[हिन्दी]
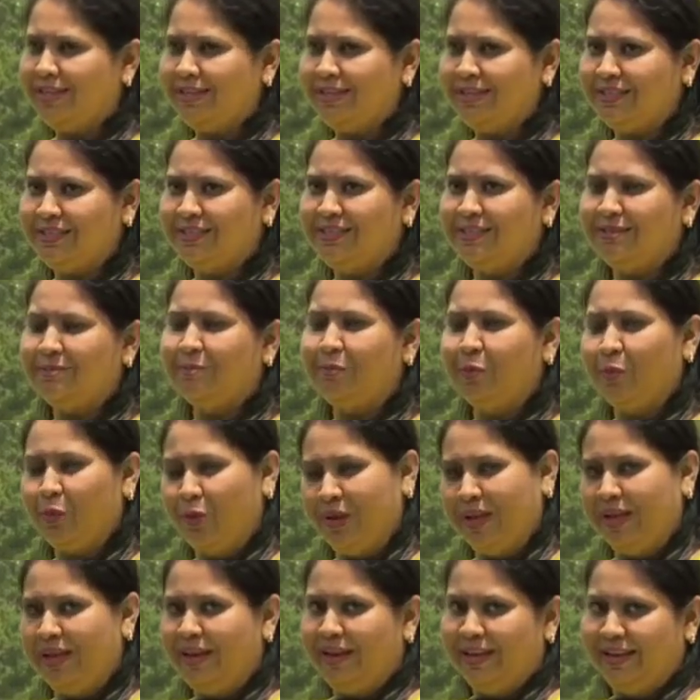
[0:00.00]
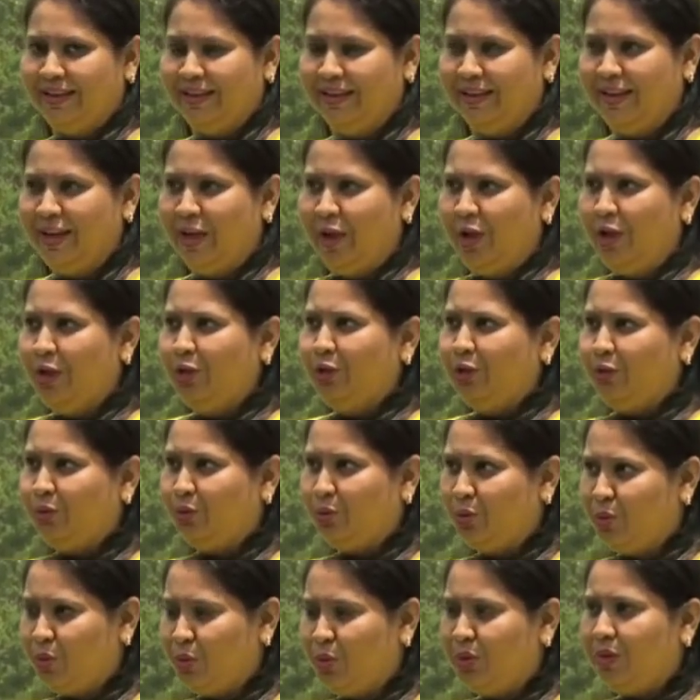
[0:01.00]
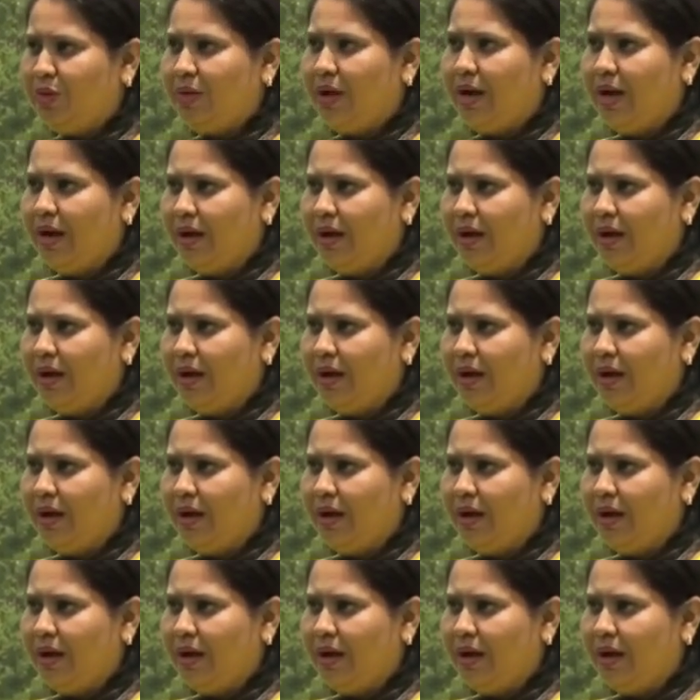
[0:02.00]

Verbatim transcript: इज़ मोर हीलिंग तो